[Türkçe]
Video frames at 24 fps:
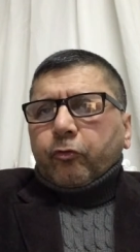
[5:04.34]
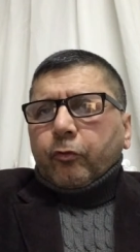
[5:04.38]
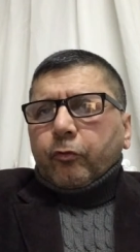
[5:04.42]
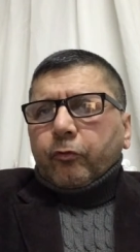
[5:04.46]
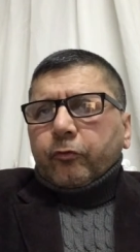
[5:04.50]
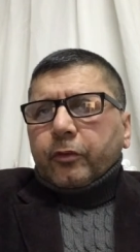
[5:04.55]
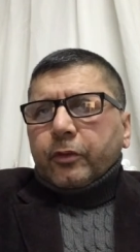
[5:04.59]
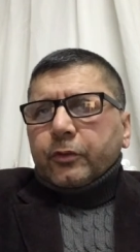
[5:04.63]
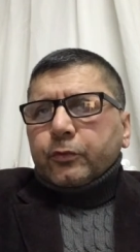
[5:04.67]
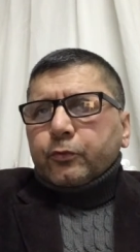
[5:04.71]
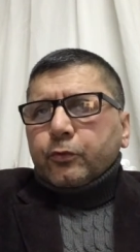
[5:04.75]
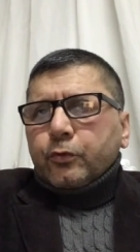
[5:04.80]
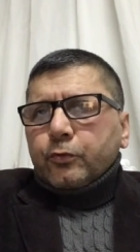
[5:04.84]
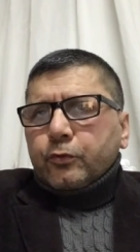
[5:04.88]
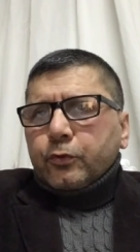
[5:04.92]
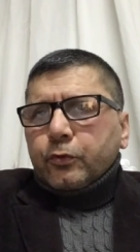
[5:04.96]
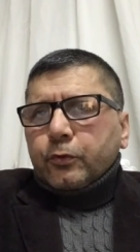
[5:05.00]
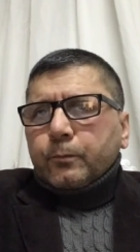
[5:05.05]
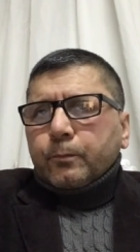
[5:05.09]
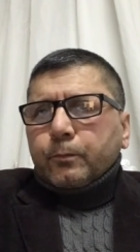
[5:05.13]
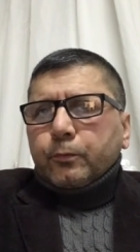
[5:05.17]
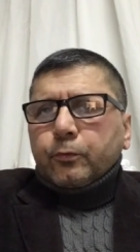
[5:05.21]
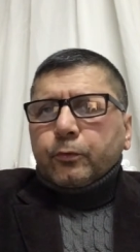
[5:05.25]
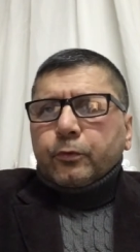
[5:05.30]
olsun
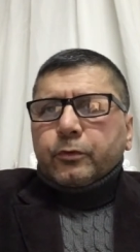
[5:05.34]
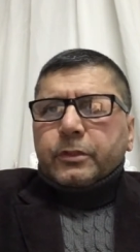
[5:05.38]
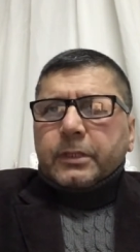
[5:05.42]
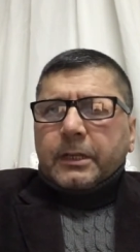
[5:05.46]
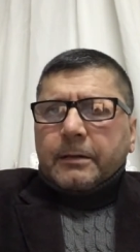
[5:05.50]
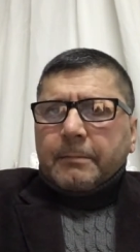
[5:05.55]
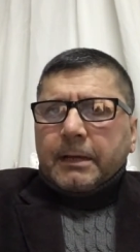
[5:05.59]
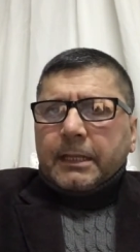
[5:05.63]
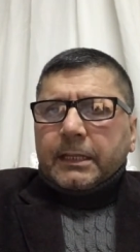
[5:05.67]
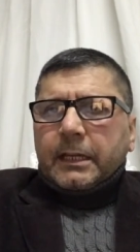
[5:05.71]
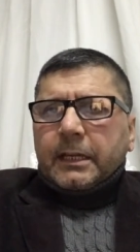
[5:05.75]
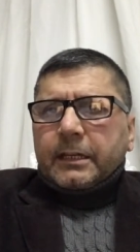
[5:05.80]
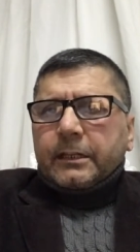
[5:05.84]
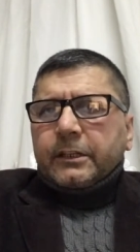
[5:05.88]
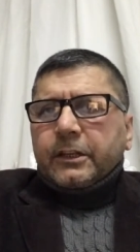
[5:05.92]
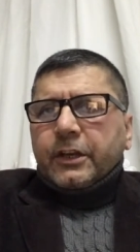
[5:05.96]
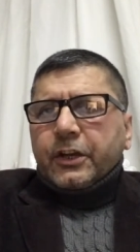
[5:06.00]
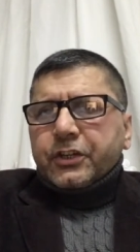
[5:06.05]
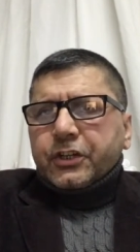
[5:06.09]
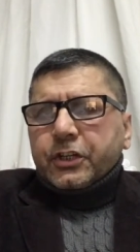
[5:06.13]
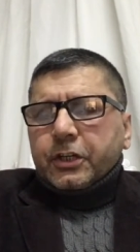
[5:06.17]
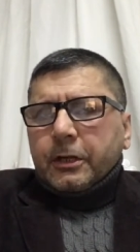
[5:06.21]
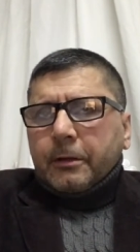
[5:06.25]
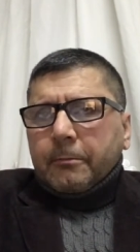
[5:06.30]
küçük büyük demeden
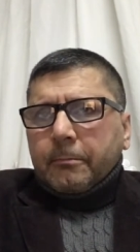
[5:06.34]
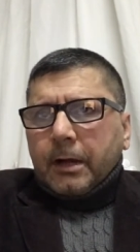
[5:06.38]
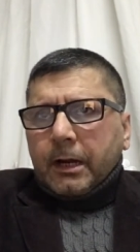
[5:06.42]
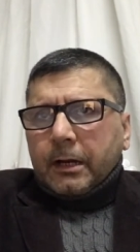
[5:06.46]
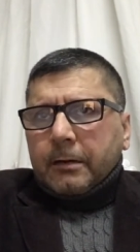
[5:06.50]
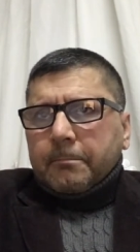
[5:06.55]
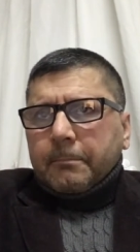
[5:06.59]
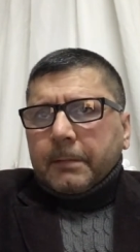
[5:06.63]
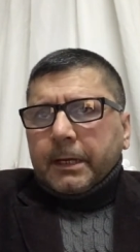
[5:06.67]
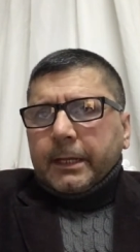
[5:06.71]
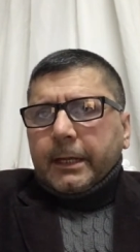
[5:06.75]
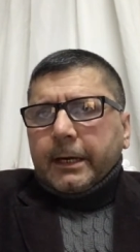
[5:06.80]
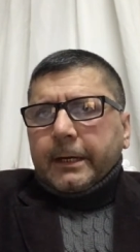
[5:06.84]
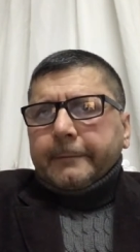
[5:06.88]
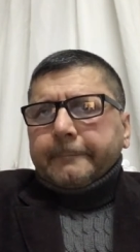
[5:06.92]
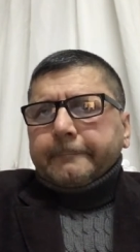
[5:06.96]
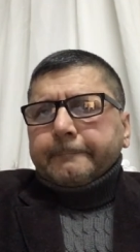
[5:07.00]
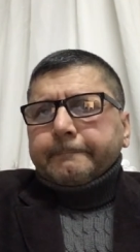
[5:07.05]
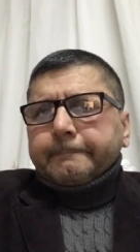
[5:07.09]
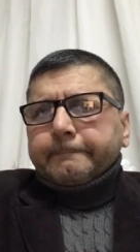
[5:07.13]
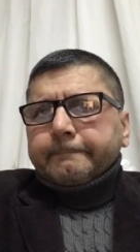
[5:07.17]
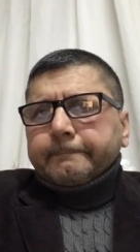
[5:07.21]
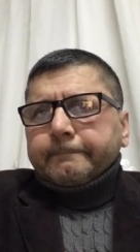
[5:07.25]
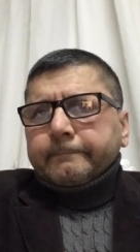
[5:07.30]
yaşına bakmadan
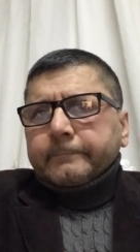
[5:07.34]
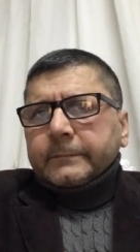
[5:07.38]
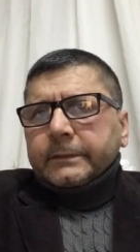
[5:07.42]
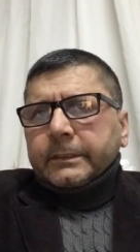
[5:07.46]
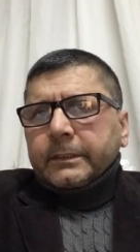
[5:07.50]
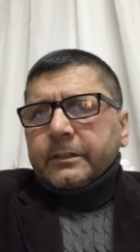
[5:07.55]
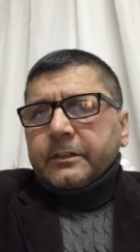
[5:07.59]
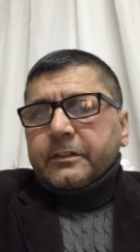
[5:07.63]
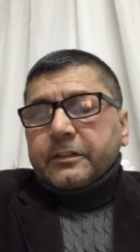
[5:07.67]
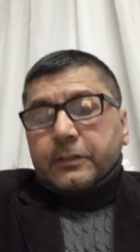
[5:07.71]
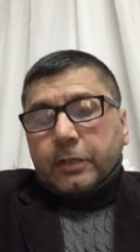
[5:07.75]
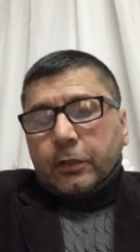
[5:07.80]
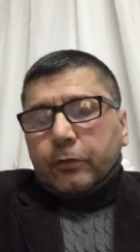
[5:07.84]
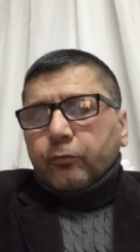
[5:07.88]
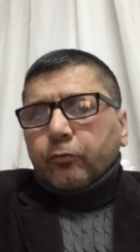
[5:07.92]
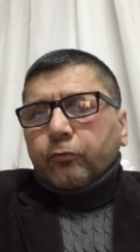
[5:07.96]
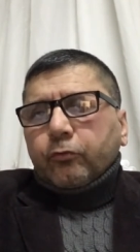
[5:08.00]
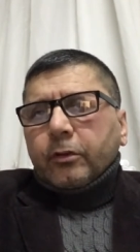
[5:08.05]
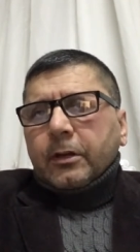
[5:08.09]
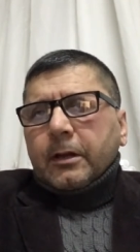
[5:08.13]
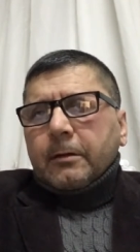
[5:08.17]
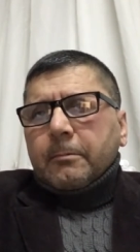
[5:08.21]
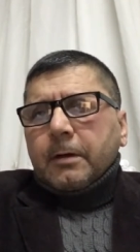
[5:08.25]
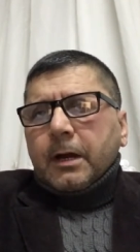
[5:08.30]

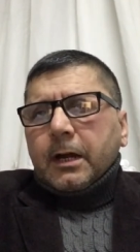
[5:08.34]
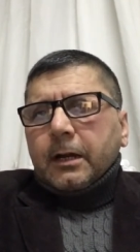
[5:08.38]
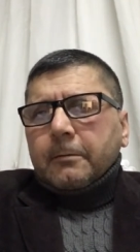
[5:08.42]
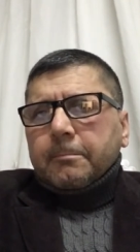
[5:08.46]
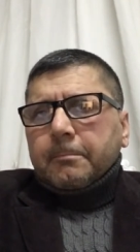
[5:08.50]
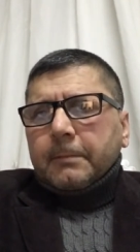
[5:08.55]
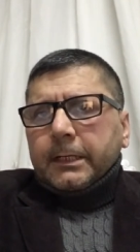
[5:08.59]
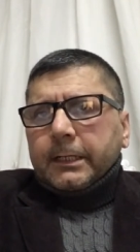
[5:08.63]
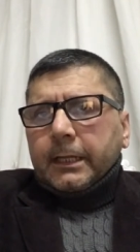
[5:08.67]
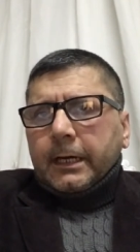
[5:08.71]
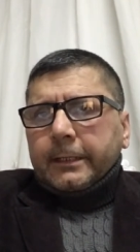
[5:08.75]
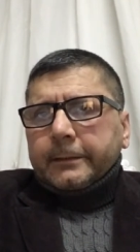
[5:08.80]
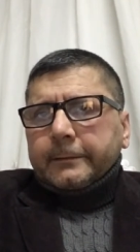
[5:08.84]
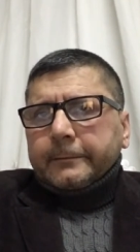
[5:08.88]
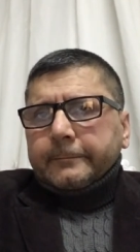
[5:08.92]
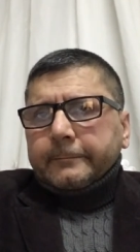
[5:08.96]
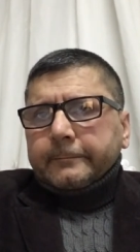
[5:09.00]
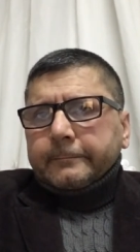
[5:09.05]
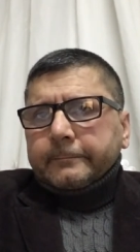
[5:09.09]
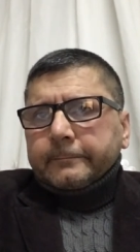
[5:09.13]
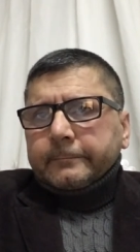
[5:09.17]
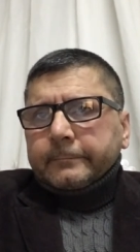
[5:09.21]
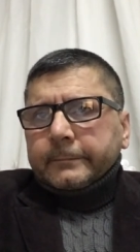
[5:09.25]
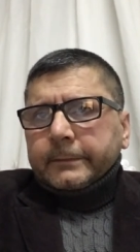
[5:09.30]
statüsüne bakmadan
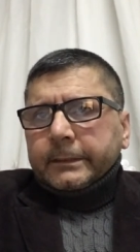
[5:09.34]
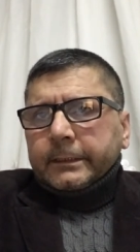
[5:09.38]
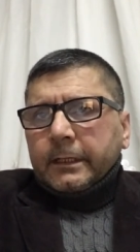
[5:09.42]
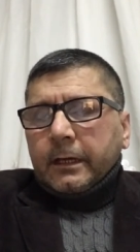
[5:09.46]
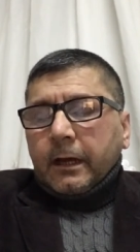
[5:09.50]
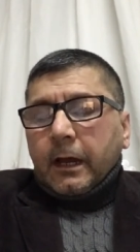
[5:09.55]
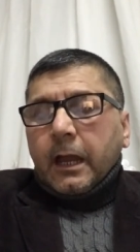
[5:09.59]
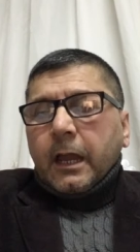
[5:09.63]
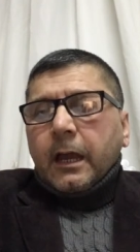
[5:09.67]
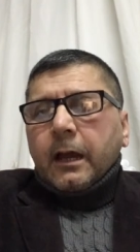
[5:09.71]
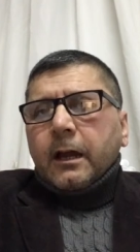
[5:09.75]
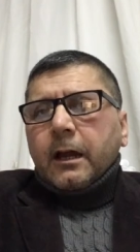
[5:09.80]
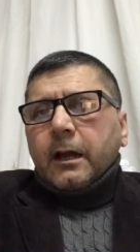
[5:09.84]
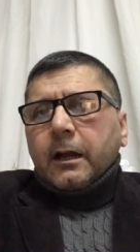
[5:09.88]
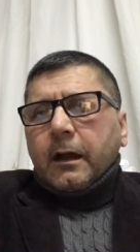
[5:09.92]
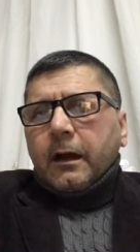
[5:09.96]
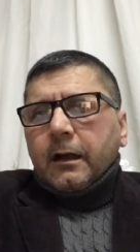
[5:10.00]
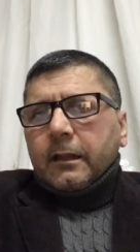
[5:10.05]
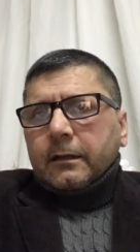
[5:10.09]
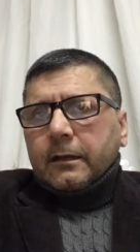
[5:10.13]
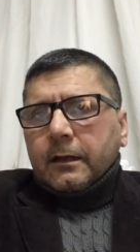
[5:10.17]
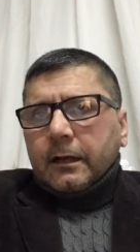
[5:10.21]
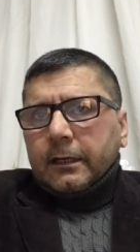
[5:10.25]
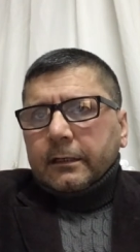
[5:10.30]
ayağa
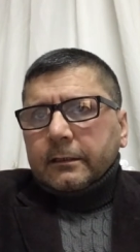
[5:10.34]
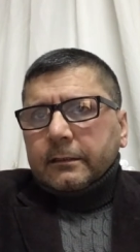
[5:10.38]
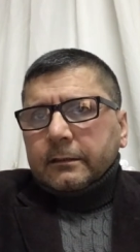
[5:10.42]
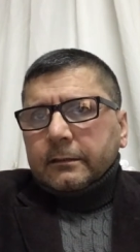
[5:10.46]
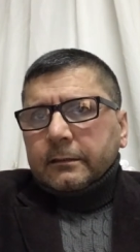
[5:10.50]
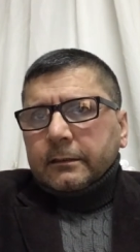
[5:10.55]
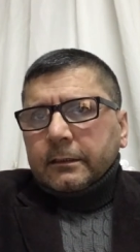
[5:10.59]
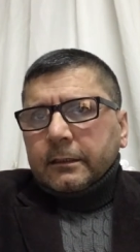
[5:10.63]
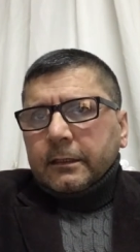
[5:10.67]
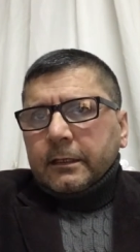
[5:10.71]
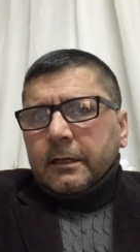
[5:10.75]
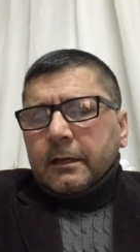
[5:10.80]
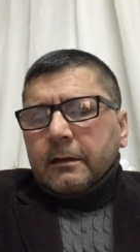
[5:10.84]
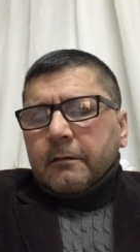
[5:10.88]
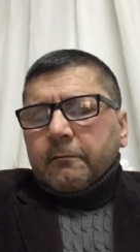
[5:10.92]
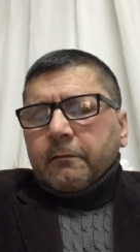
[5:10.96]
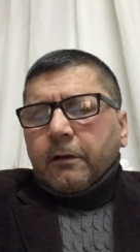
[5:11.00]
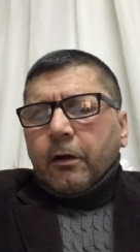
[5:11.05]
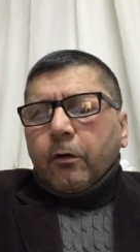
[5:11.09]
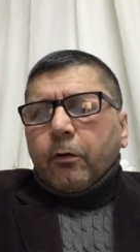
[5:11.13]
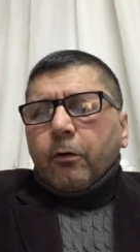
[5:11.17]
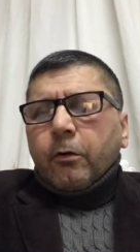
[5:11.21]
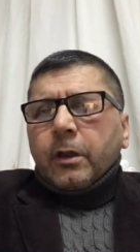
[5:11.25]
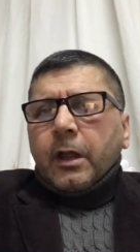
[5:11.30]
kalkar ve
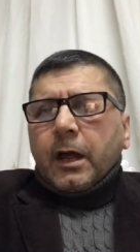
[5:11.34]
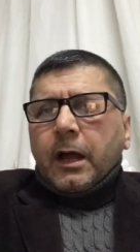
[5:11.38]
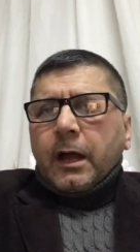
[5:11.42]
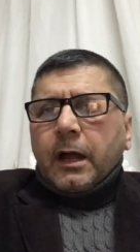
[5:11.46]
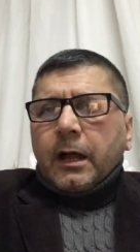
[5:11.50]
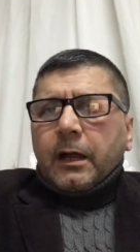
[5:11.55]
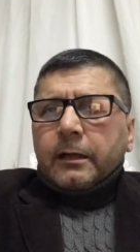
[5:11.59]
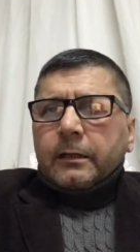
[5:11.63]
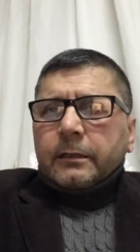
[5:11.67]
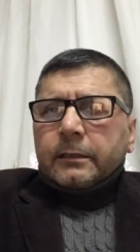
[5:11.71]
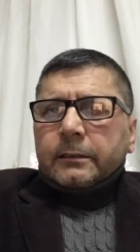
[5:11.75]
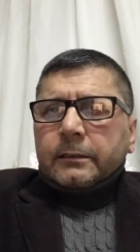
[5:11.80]
ona